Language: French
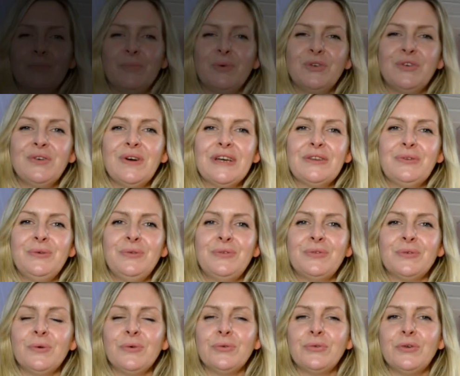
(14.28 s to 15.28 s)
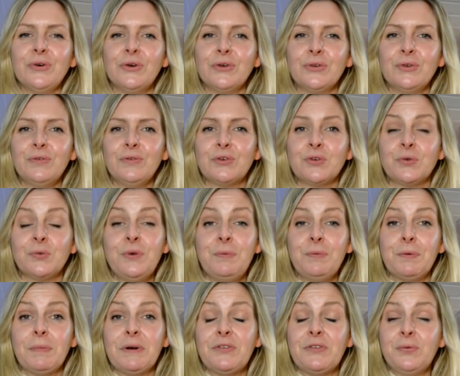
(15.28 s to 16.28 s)
Bonjour à tous, on se retrouve aujourd'hui
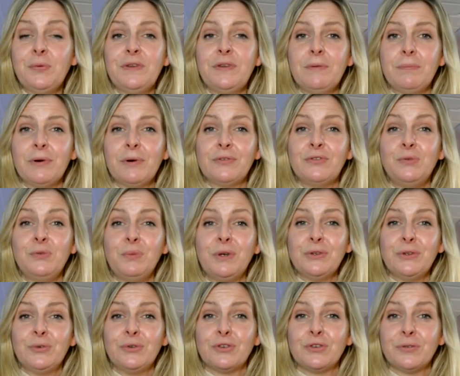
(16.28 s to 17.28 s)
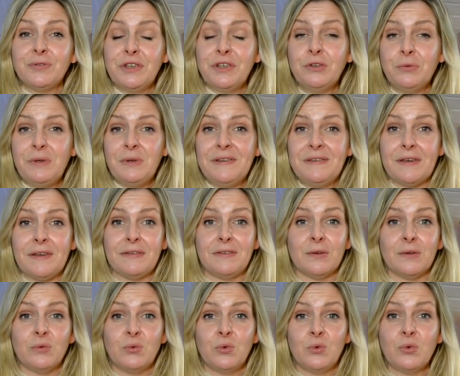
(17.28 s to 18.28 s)
pour My Sweetie Box du mois de janvier
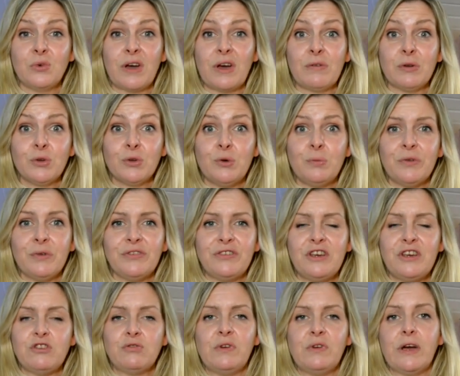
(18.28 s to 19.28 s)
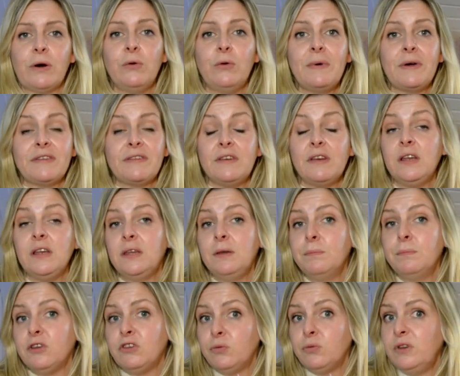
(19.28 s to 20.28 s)
2016. Donc avant de commencer, je voulais remercier
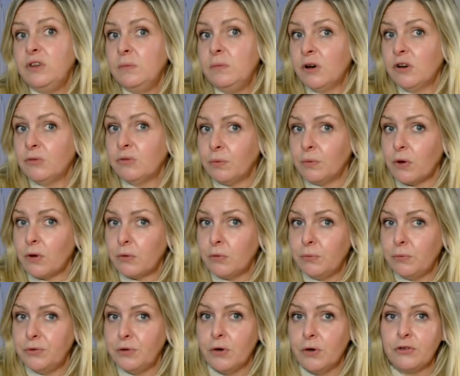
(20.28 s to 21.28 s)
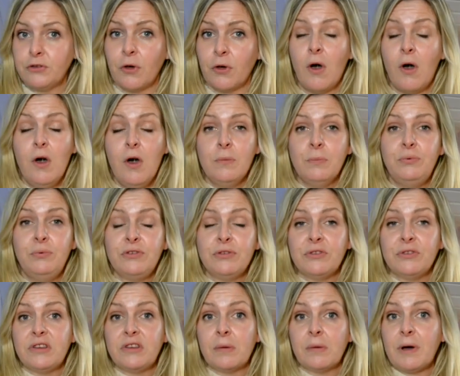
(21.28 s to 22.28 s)
l'équipe My Sweetie Box pour leur confiance,
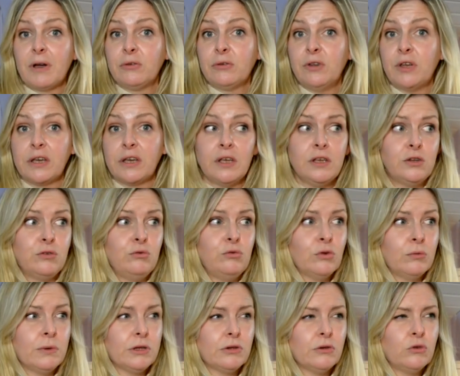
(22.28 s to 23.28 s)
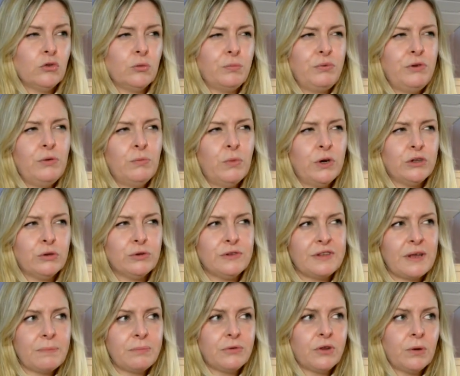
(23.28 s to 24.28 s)
puisque c'est un partenariat qui dure maintenant depuis le mois de
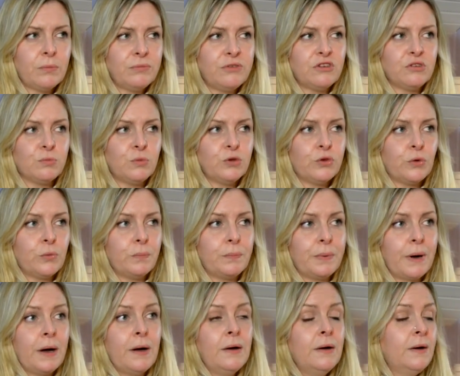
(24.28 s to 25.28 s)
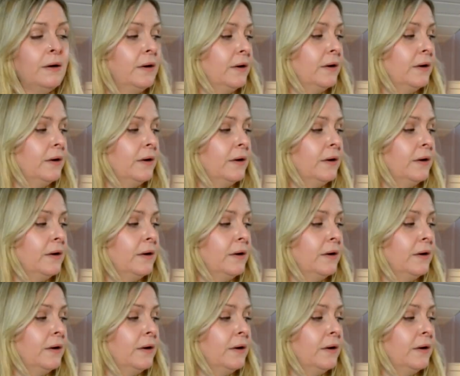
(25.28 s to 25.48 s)
septembre si je me trompe pas.